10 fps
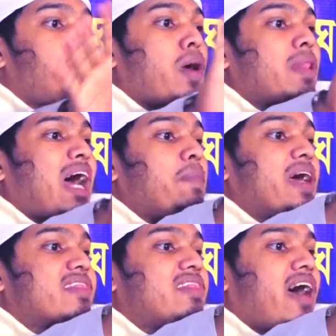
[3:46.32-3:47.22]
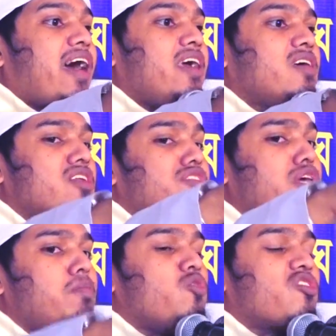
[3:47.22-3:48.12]
বেদাবেদ নাই
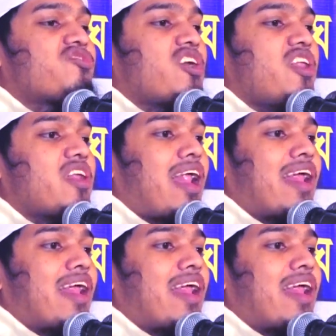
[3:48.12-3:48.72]
নিম্ন শ্রেণীর